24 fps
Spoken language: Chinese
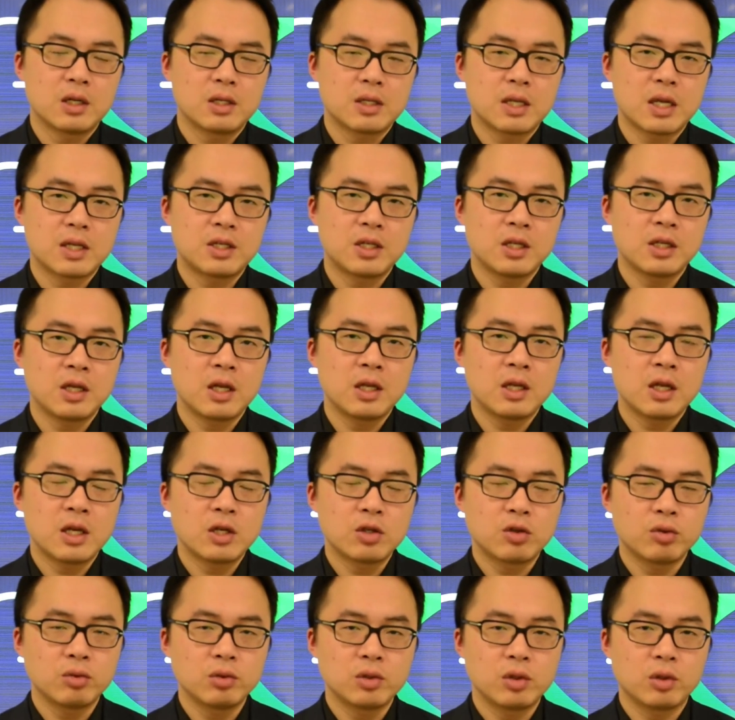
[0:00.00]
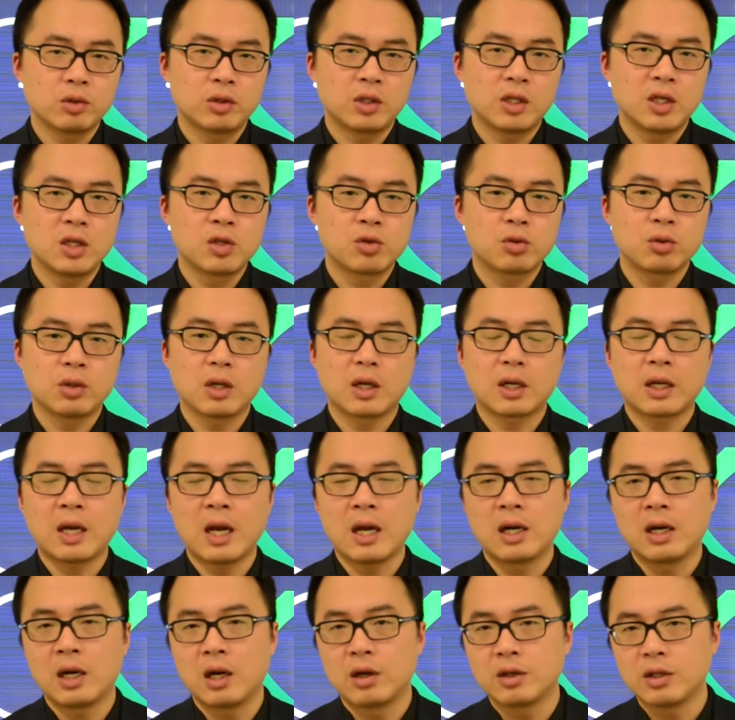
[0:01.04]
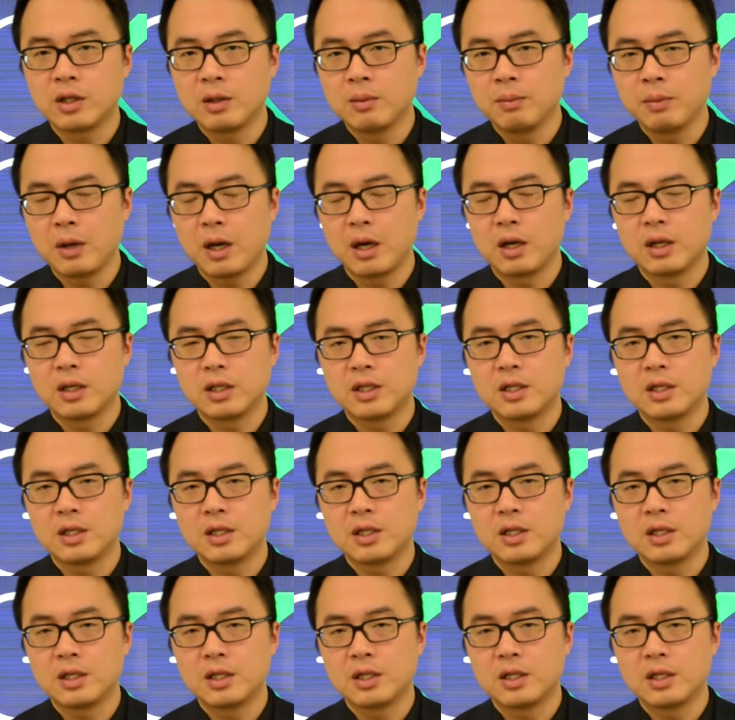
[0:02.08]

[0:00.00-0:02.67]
在今年年初就提出的看好英镑